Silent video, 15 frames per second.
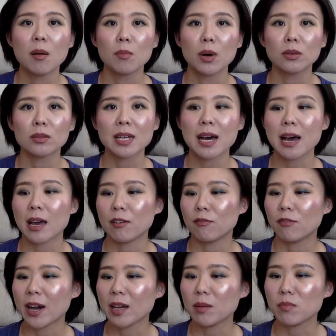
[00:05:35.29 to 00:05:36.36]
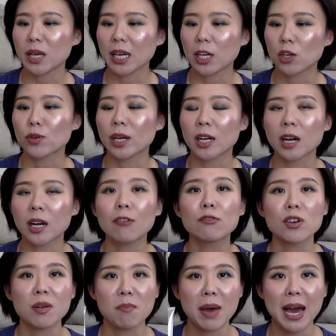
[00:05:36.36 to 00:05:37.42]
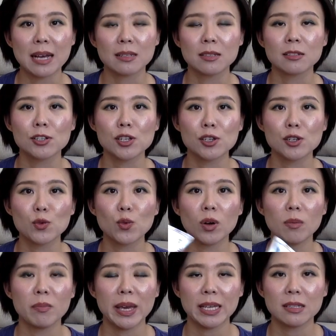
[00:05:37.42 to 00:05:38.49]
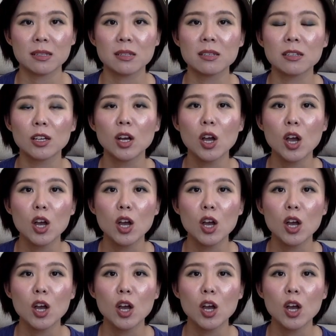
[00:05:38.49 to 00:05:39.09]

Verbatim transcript: Multi Vitamin Recovery Mask，这是我每次